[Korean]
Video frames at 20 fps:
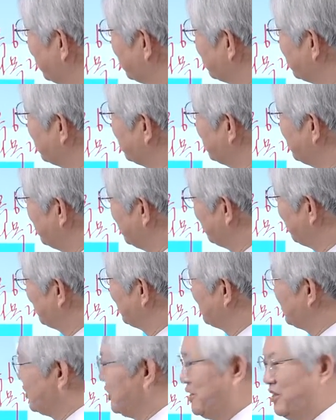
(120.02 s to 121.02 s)
것을
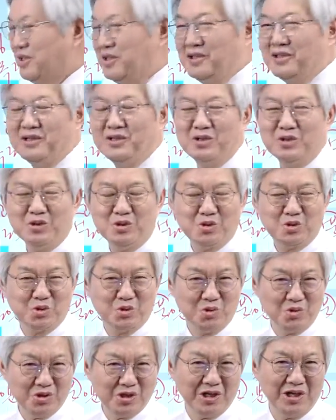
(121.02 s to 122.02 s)
이분들이
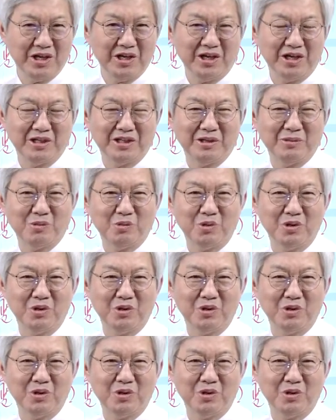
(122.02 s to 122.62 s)
출제를 했기 때문에